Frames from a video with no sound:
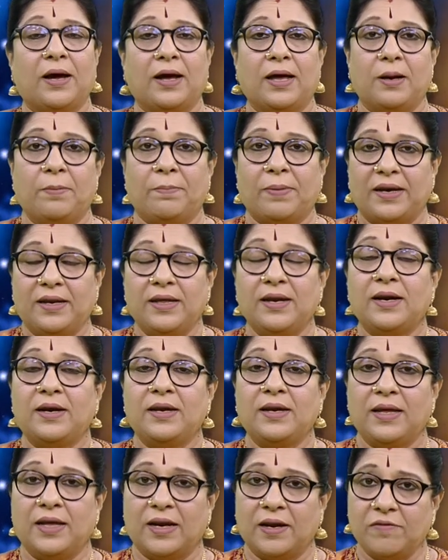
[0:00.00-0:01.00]
பகல்
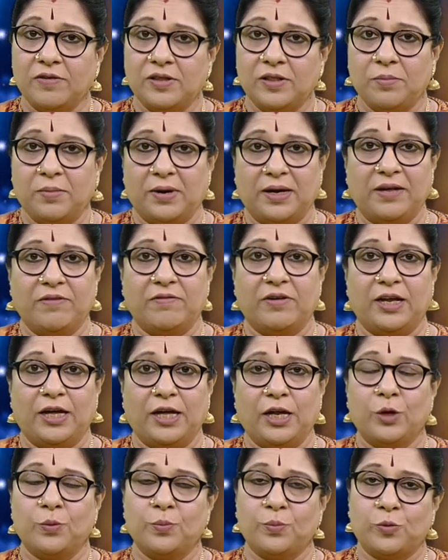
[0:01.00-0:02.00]
பனிரெண்டு இருபது மணி
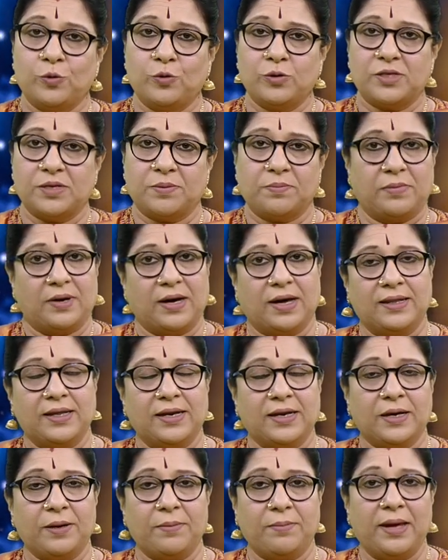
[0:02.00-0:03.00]
வரையிலும் பூசம்
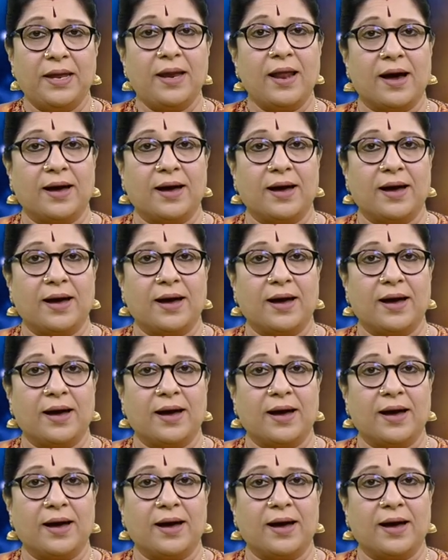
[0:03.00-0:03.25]
அதற்கு மேல்